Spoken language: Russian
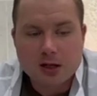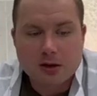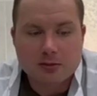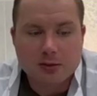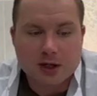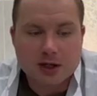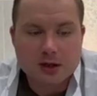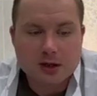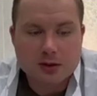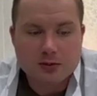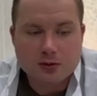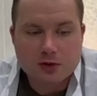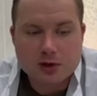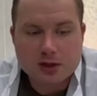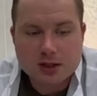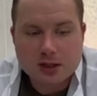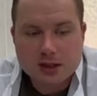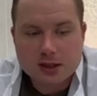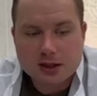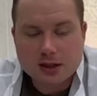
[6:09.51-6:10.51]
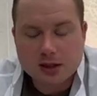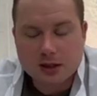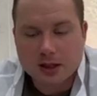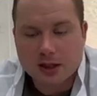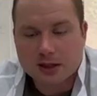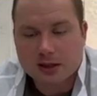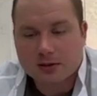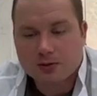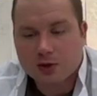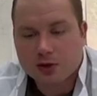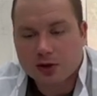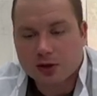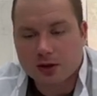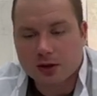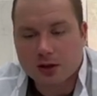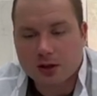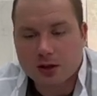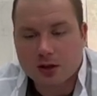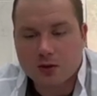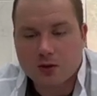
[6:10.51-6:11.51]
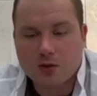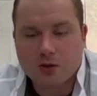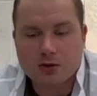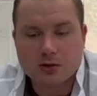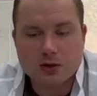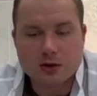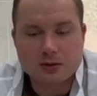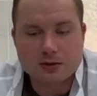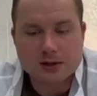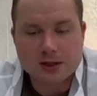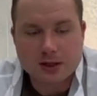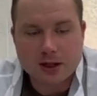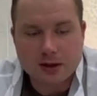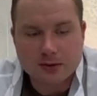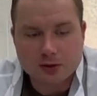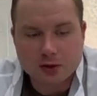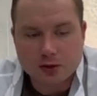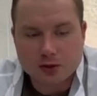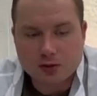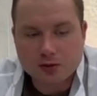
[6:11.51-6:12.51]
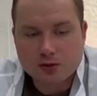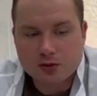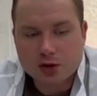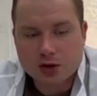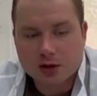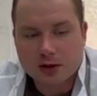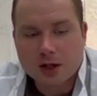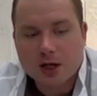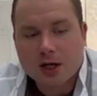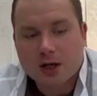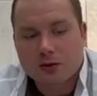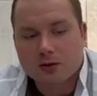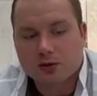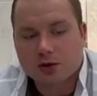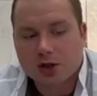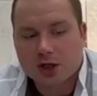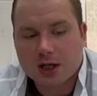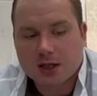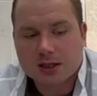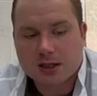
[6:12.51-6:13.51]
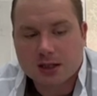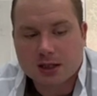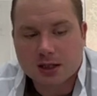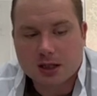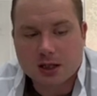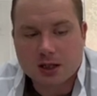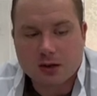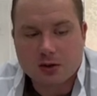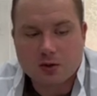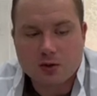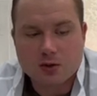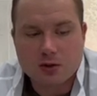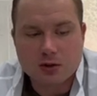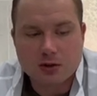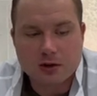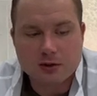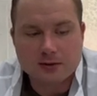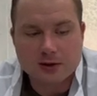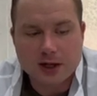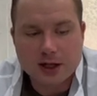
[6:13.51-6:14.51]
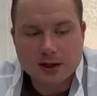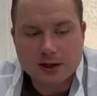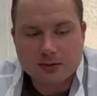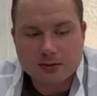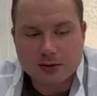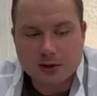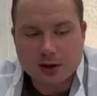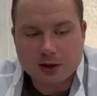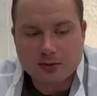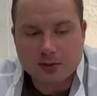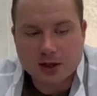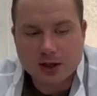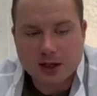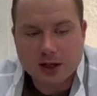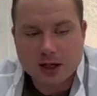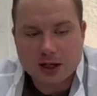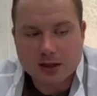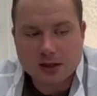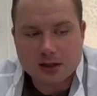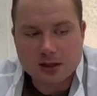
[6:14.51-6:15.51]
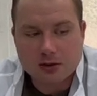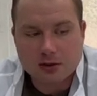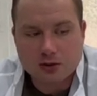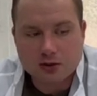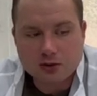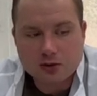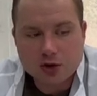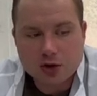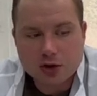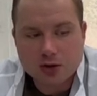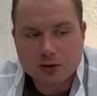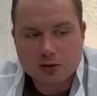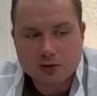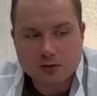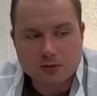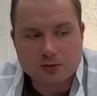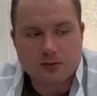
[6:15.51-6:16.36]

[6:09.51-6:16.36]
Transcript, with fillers: Поэтому, естественно, осмотр гинеколога все равно нужен, участие гинеколога в данном мероприятии нужно, ну,